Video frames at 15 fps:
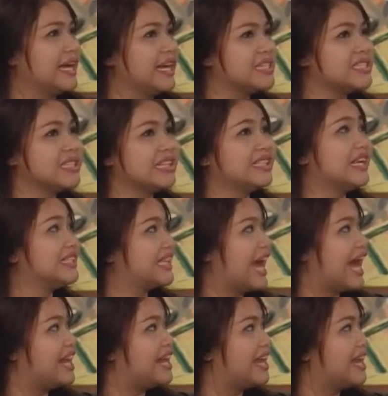it's not a
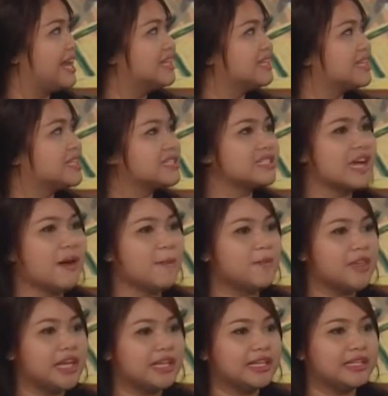talent. mm It's
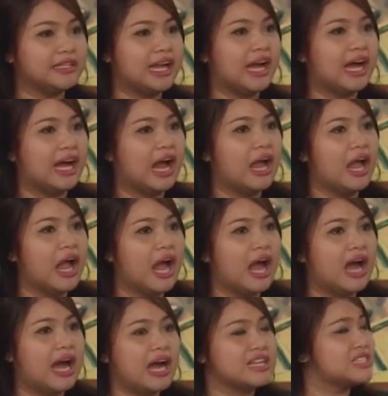something that
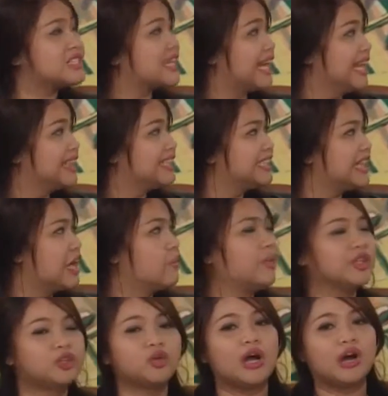uh, a skill that I
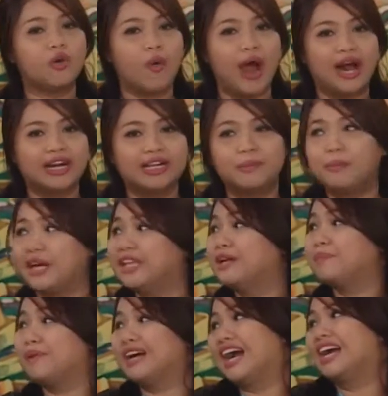want to acquire na
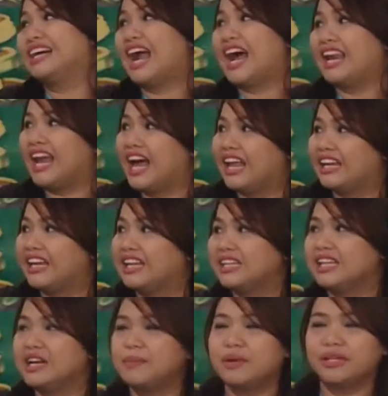pwedeng pag-aralan.
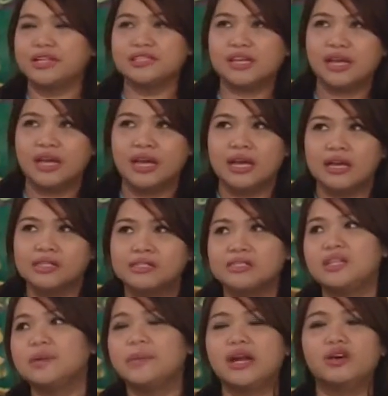Hindi mm. naman kasi
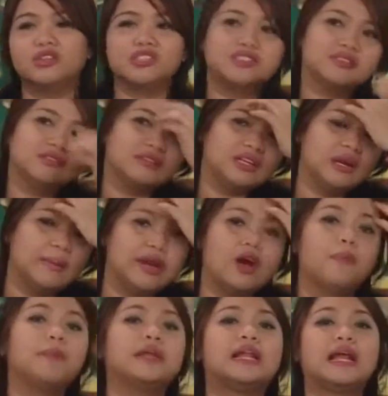hindi naman ako hindi naman
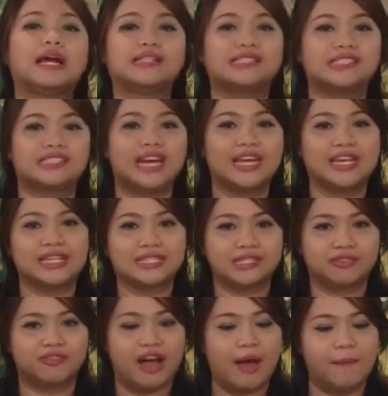ako pinalaki sa
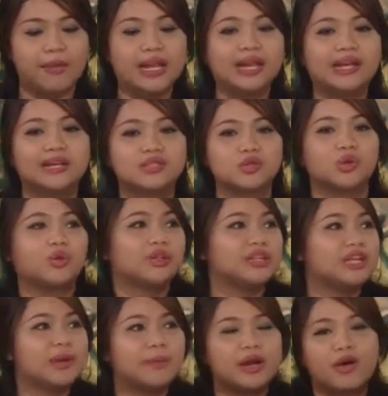Chinese family. Mm-hmm. So mm.
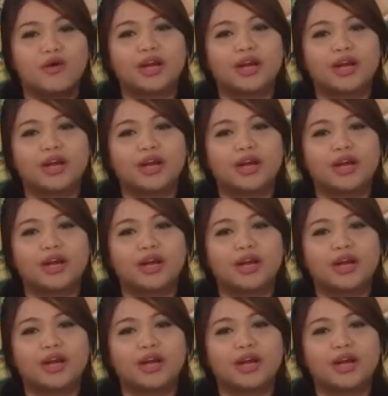hindi naman ako